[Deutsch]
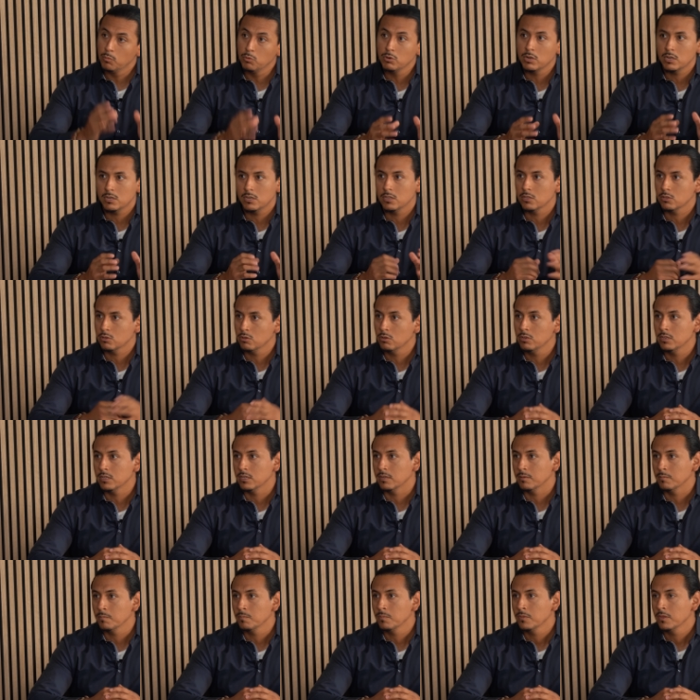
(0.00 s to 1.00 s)
monatlich
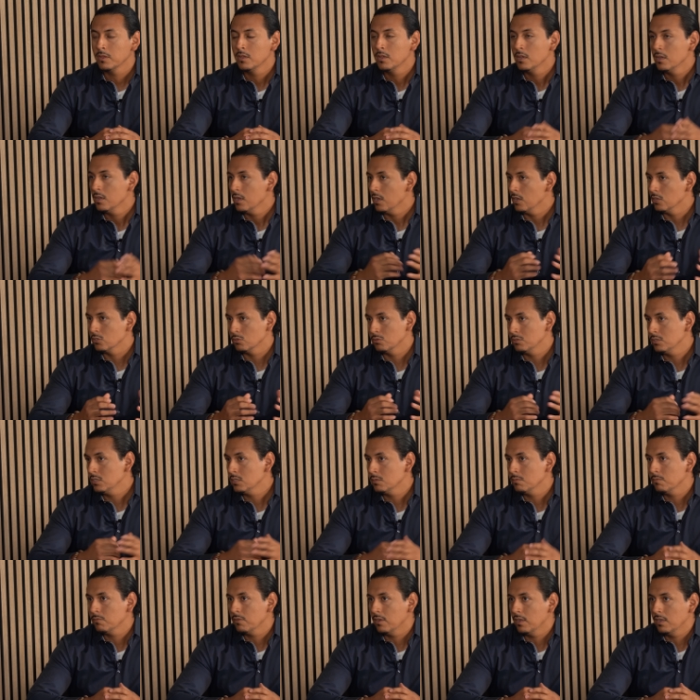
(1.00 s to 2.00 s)
kündigen. Also in
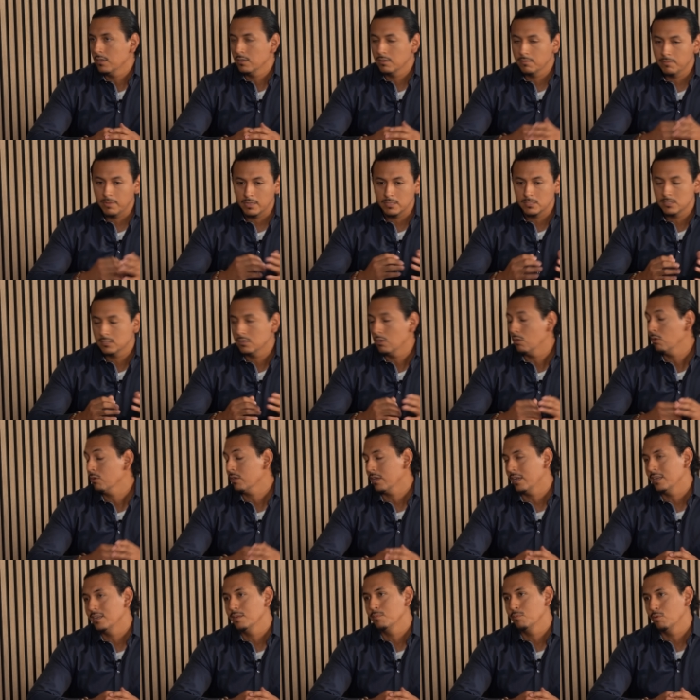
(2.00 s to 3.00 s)
diesem Fall werden Sie da auch
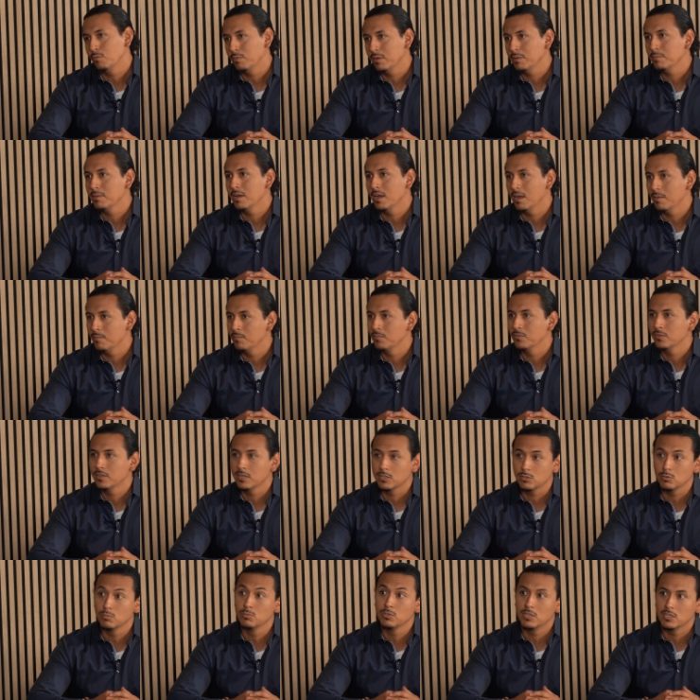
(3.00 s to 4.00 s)
keine Probleme haben,
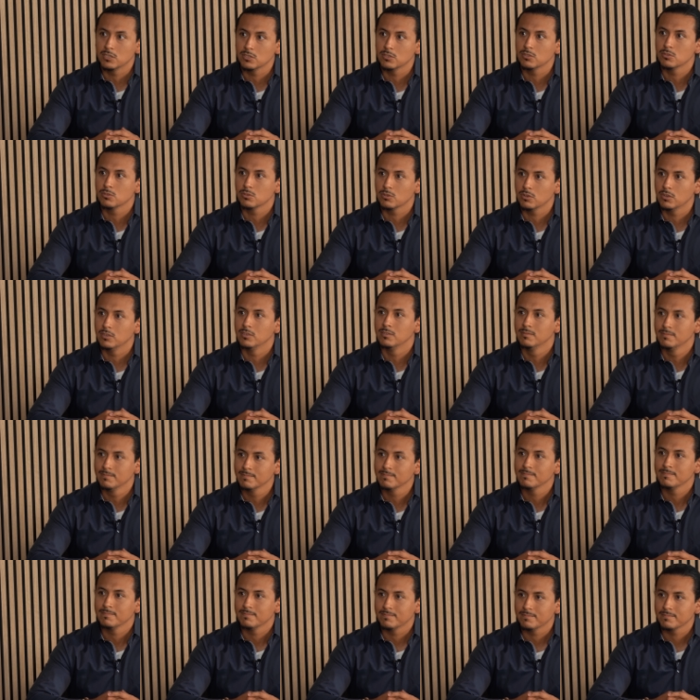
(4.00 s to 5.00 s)
das umsetzen zu können.
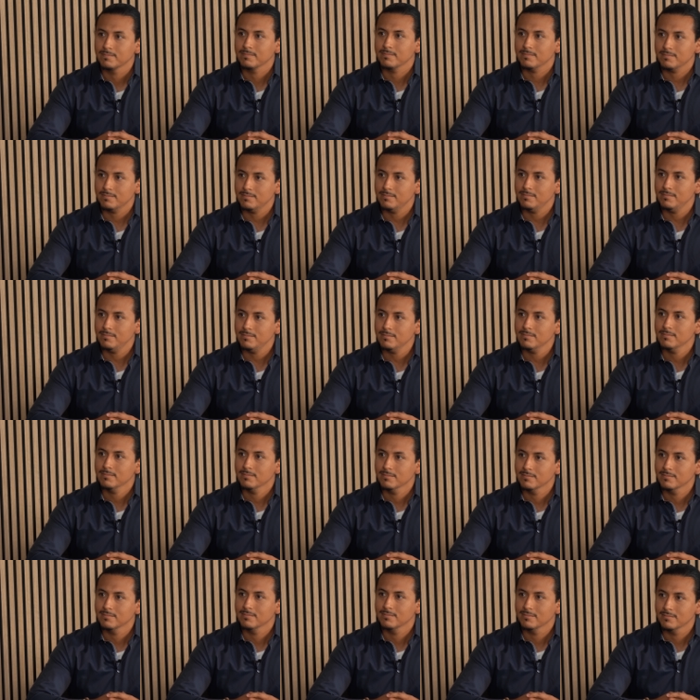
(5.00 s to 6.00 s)
Das hört
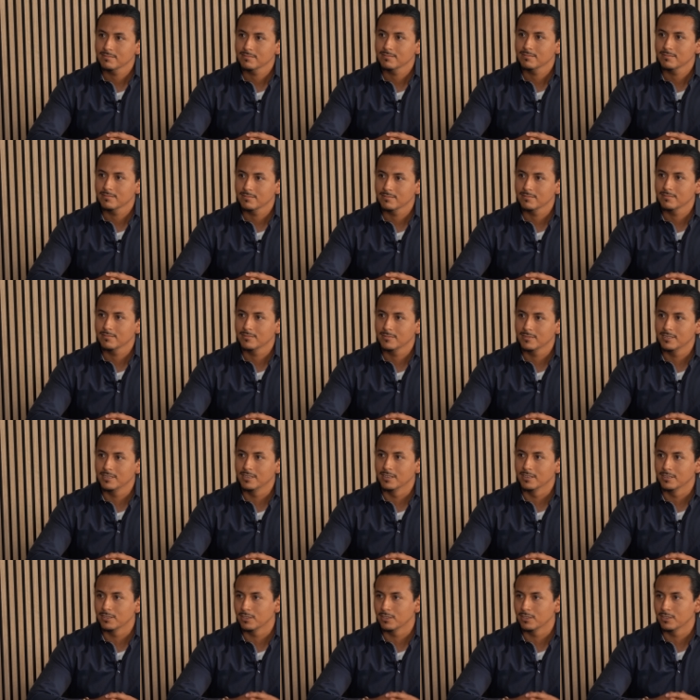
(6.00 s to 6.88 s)
sich schon mal ganz nett an. Ja,